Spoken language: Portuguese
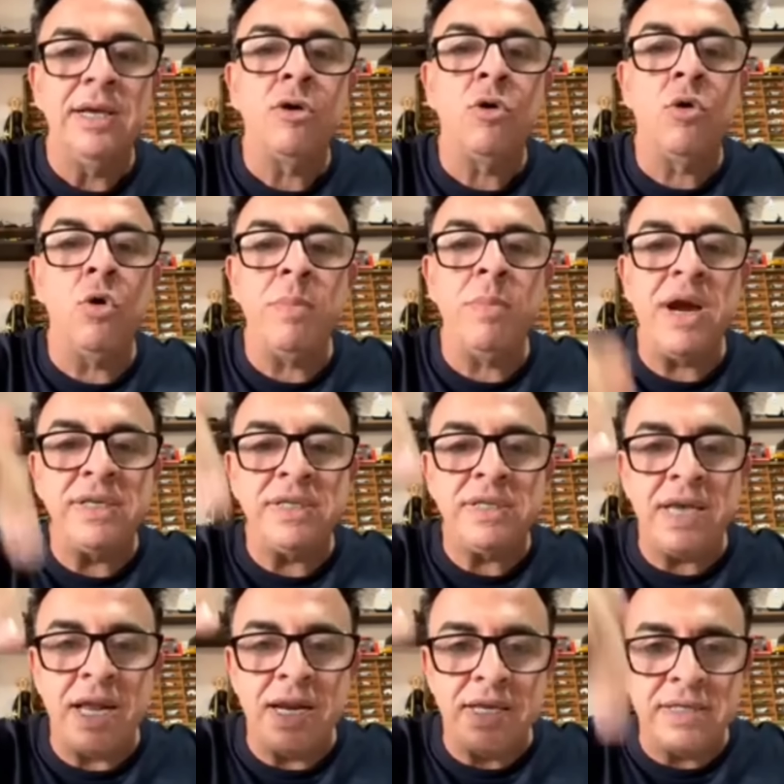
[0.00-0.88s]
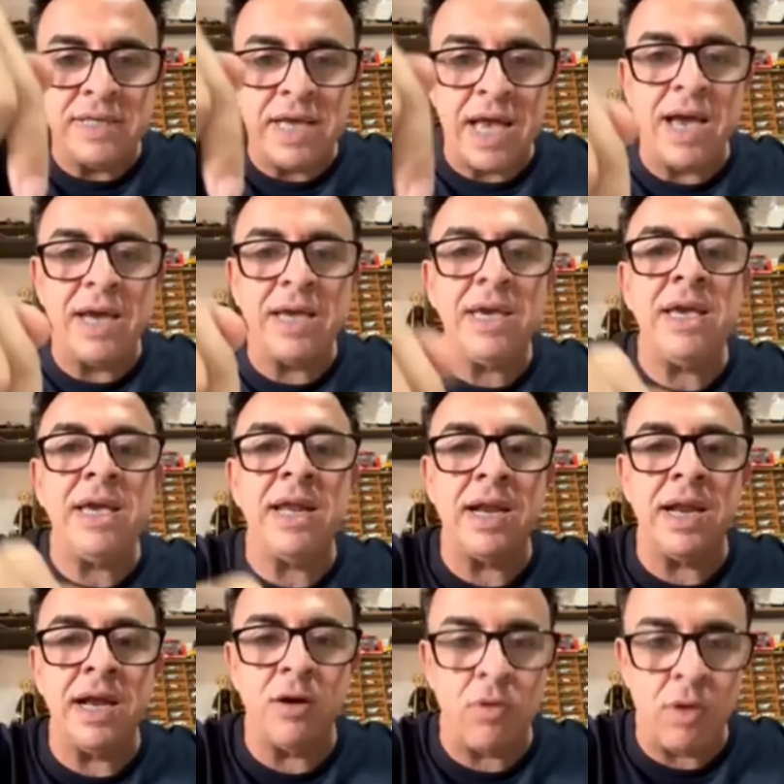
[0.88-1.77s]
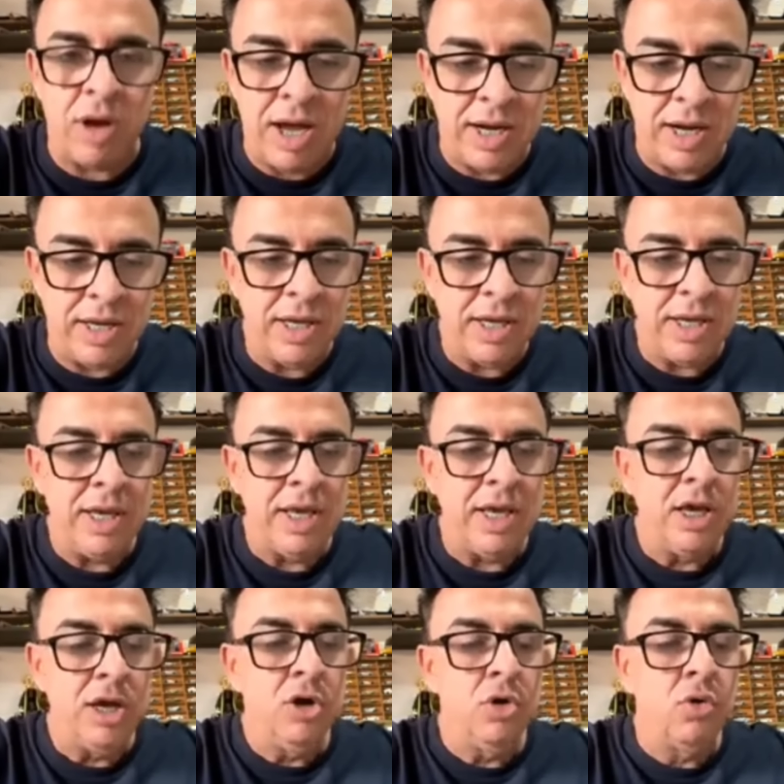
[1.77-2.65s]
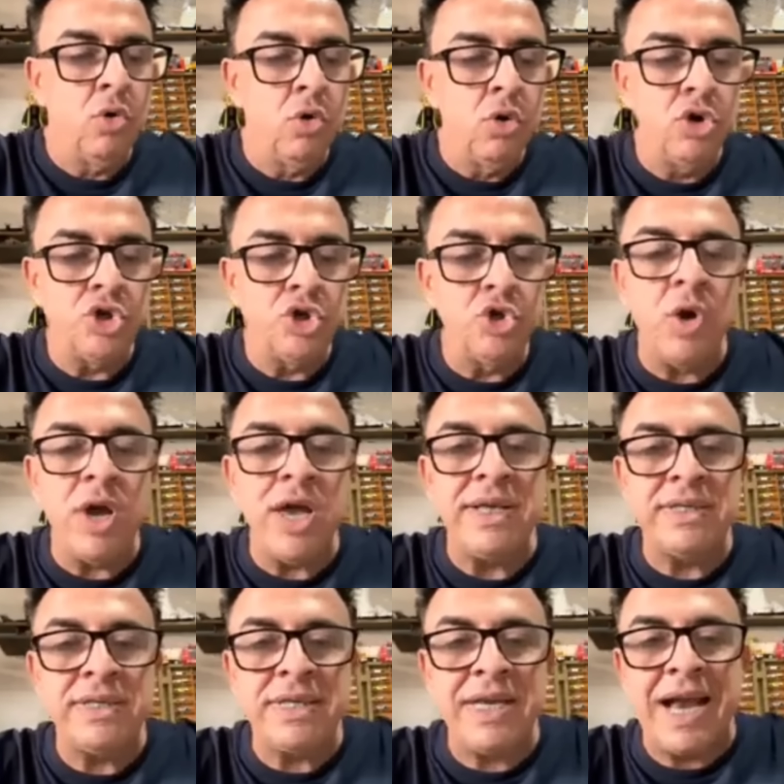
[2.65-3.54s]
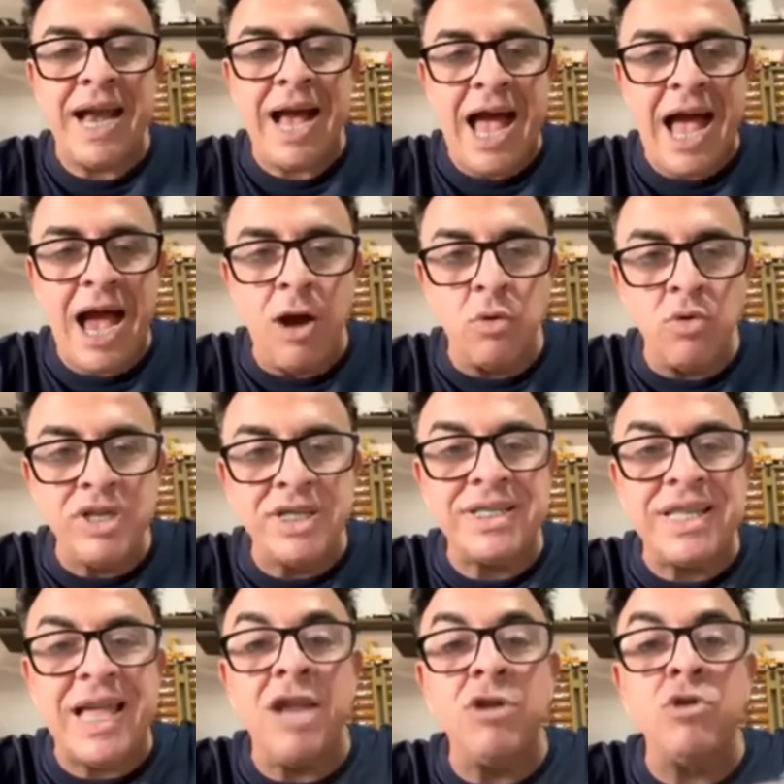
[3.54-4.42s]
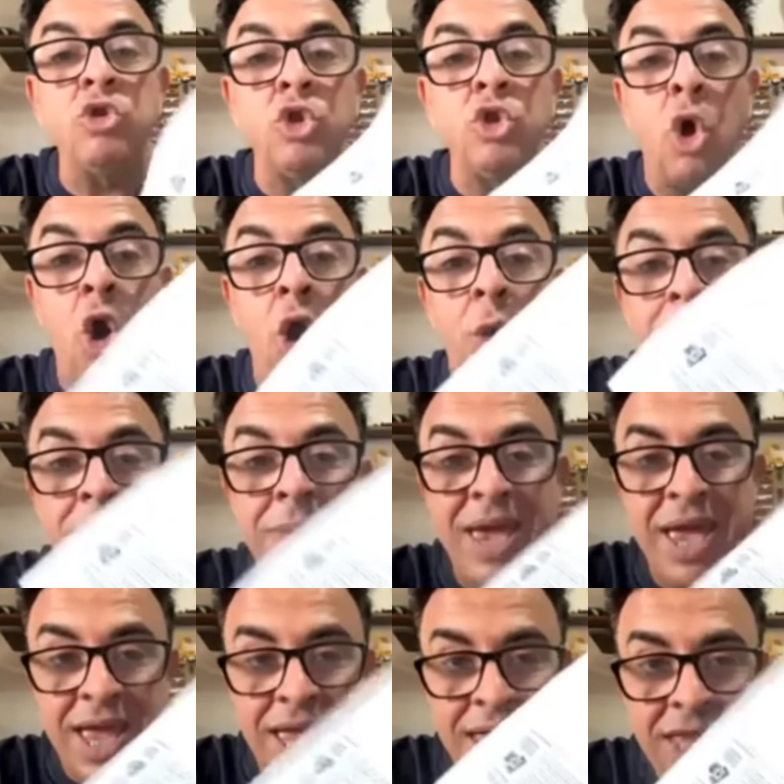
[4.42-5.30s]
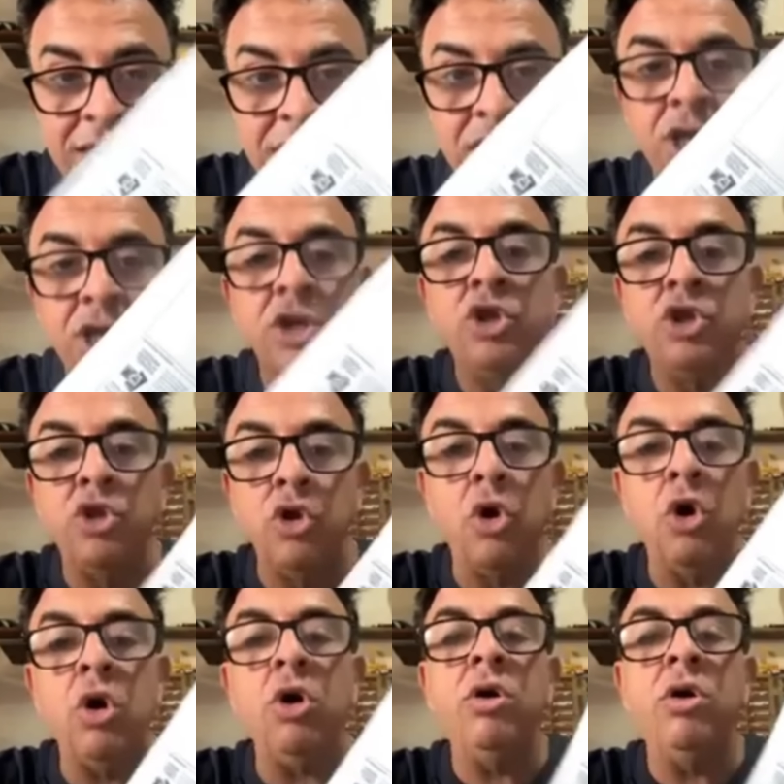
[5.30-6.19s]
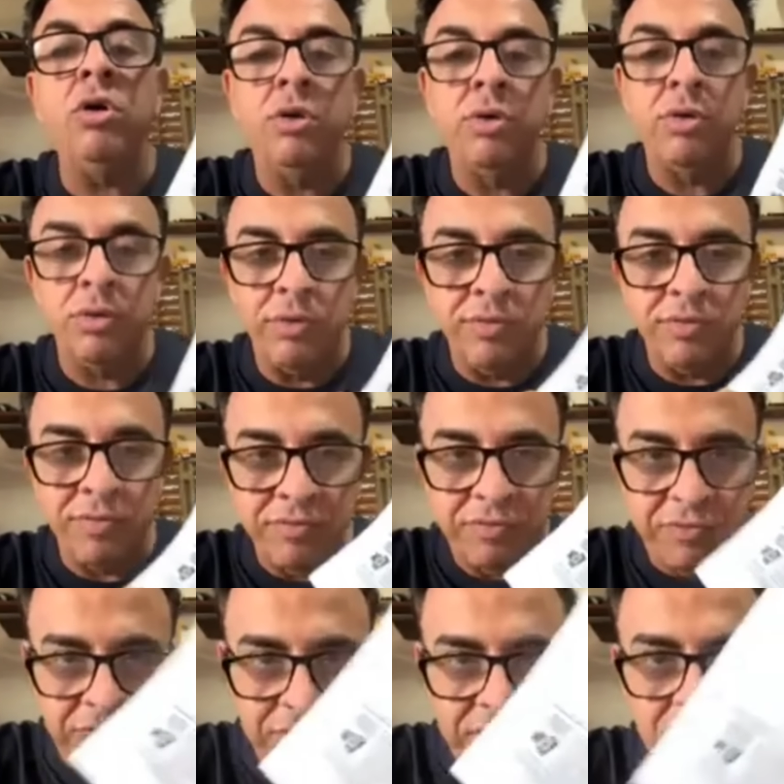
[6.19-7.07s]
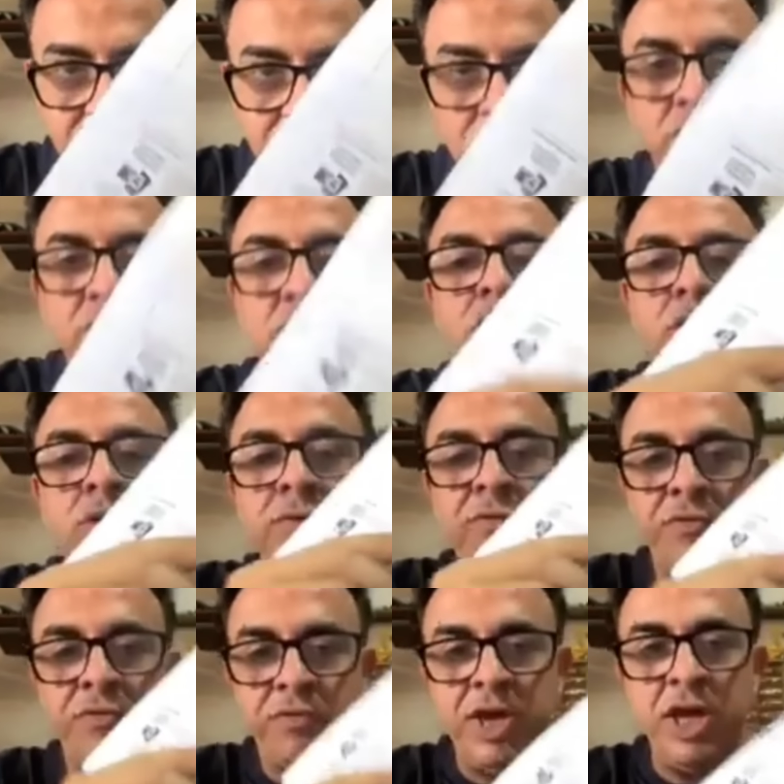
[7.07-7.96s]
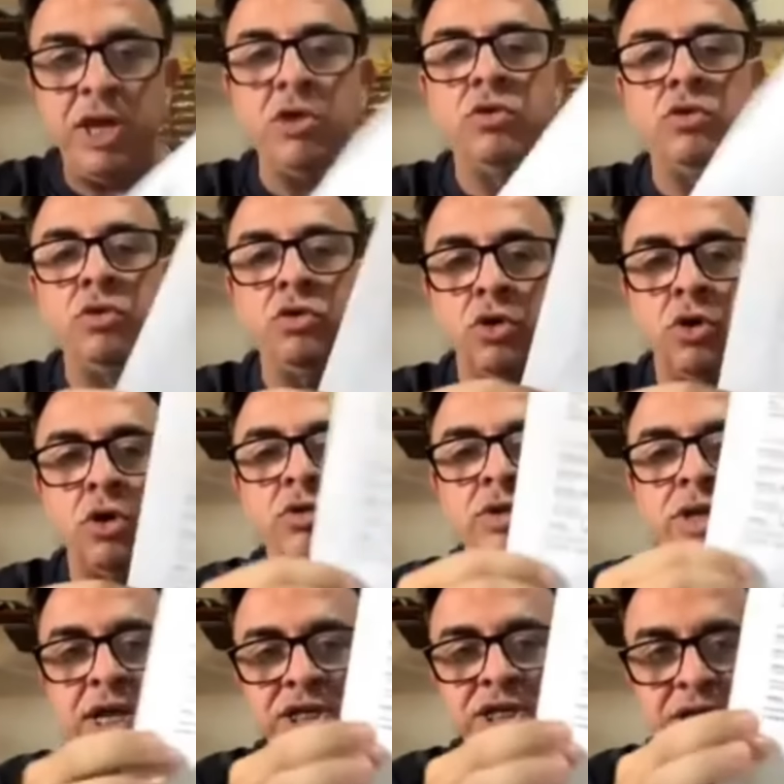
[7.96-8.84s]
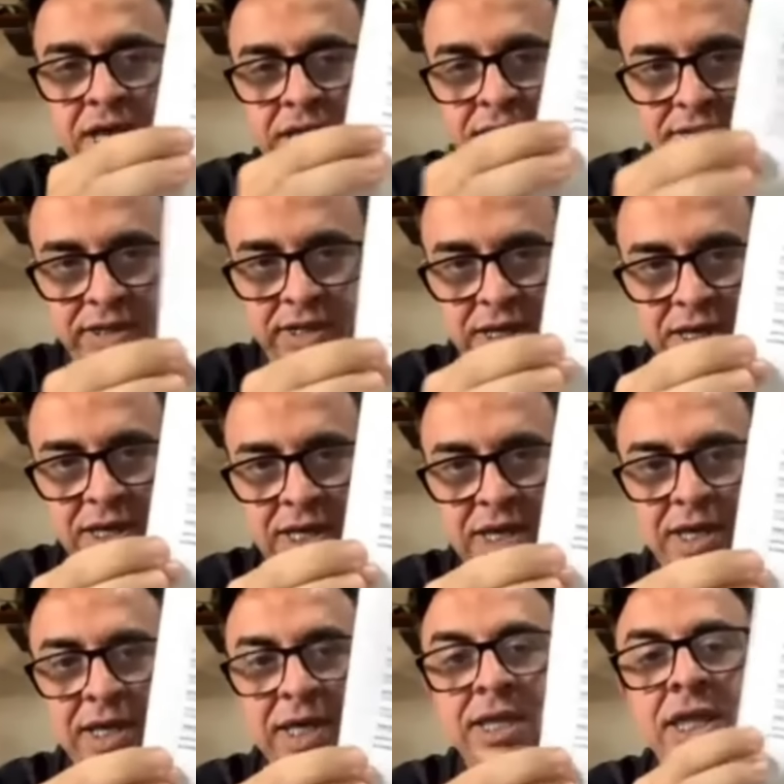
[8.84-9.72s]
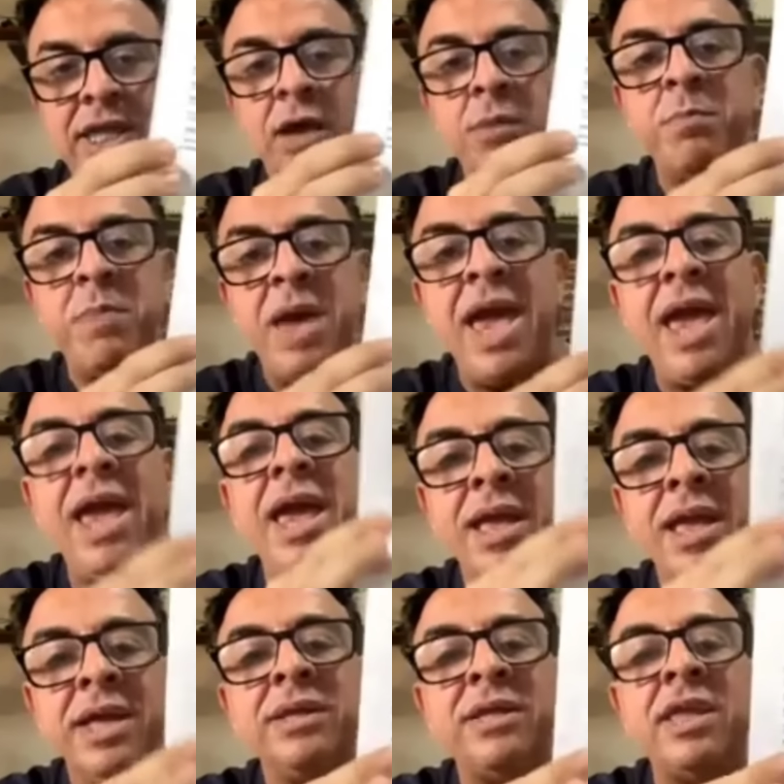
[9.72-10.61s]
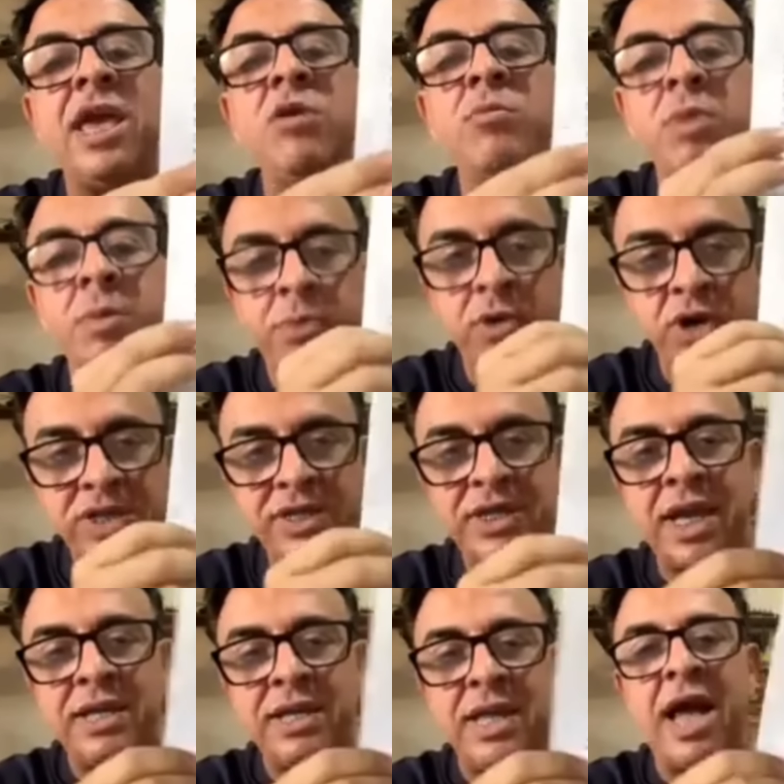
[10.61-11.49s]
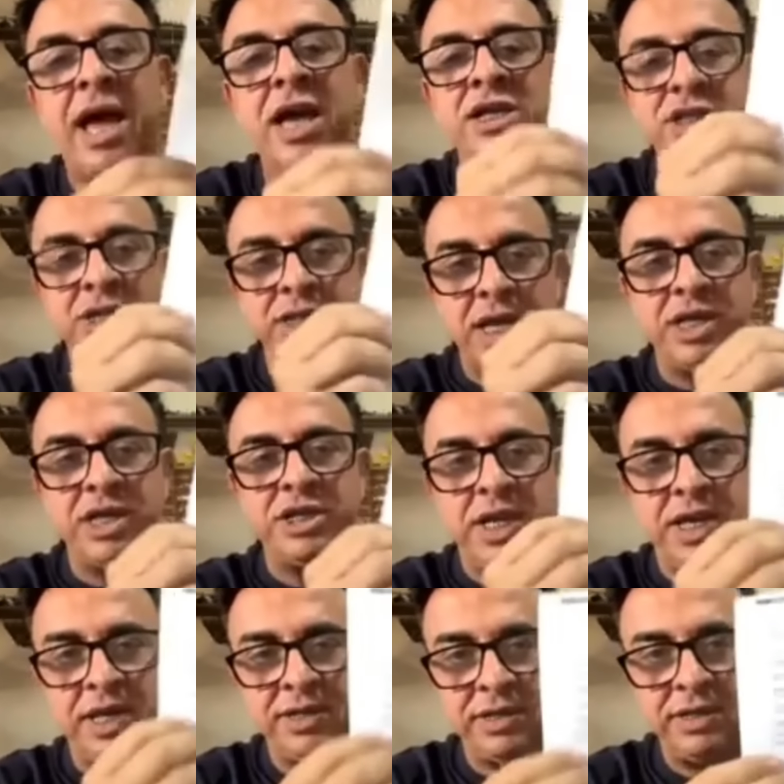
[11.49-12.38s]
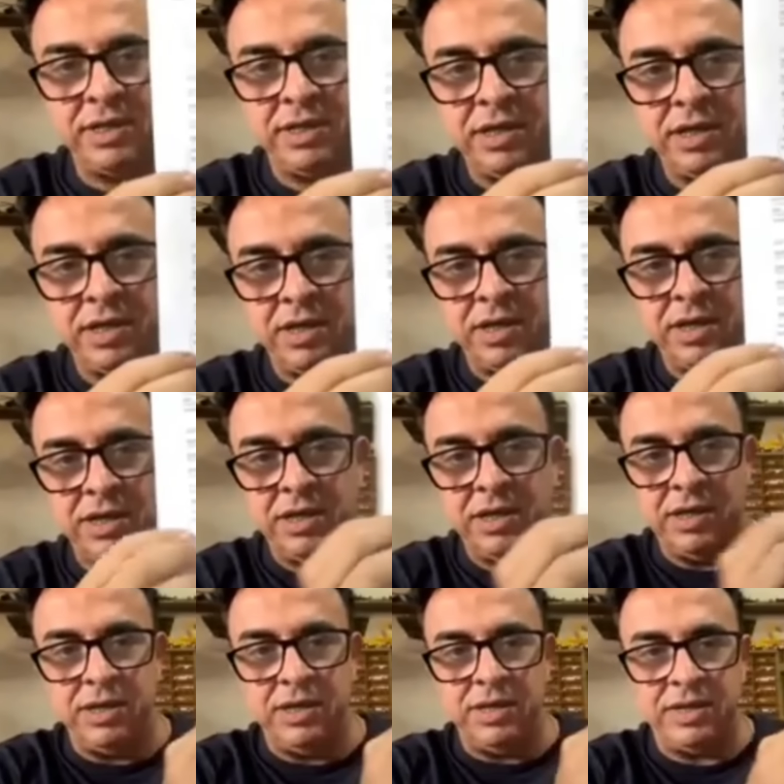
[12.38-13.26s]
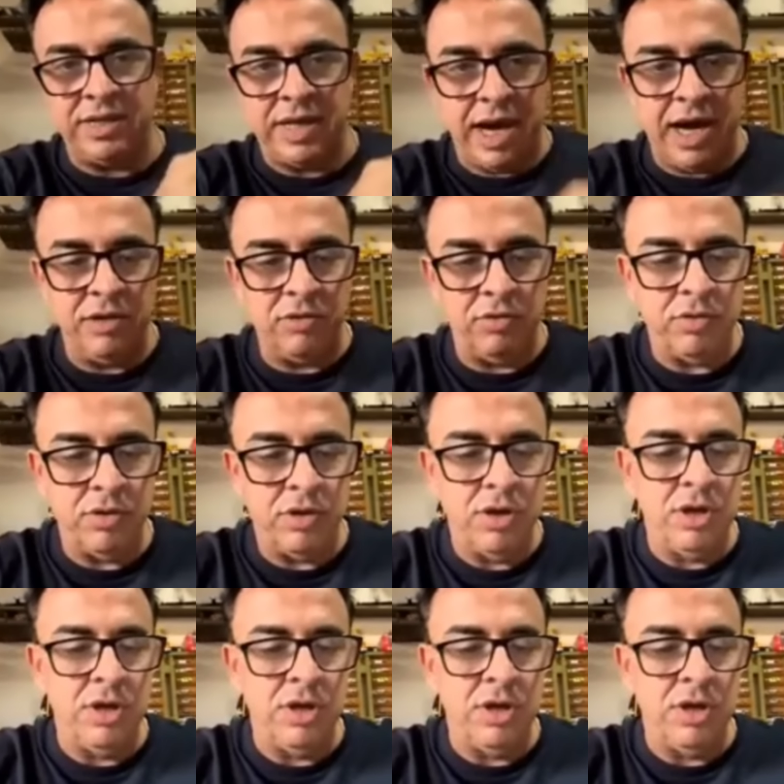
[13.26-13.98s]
comercializar aqui em Araraquara cujo esse carro está no nome do filho, do filho do dono da agência, que também tem uma porcentagem na agência. Certo?